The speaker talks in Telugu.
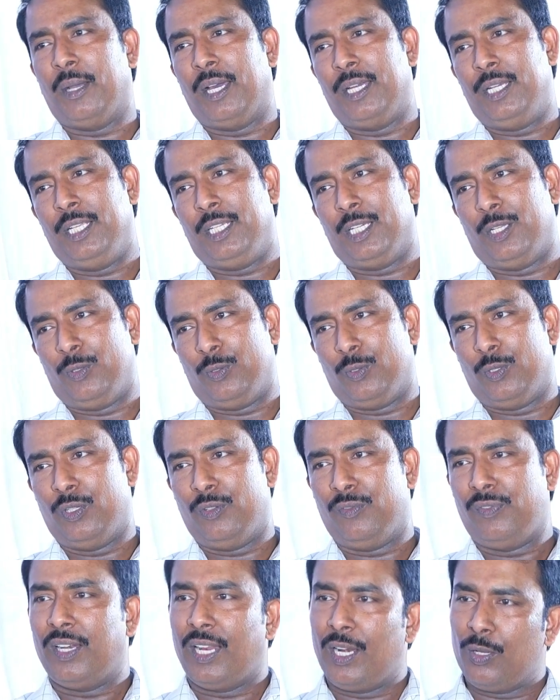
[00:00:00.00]
పార్టీకి
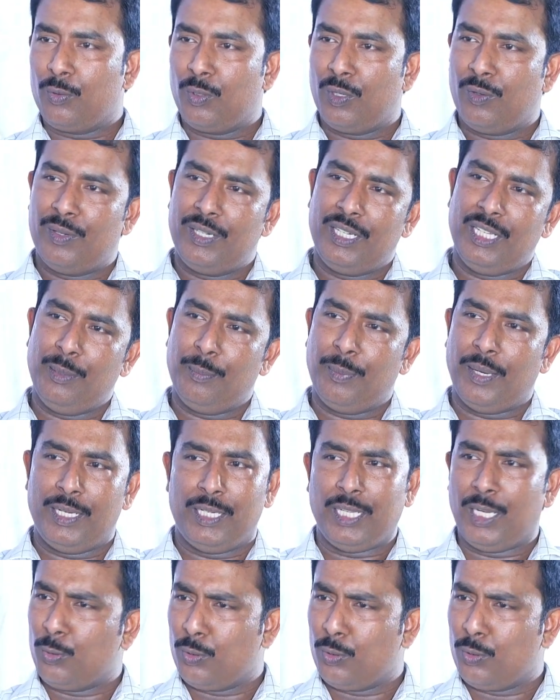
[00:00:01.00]
అనుకూలం ఫలానా కులం అంటే ఈ పార్టీ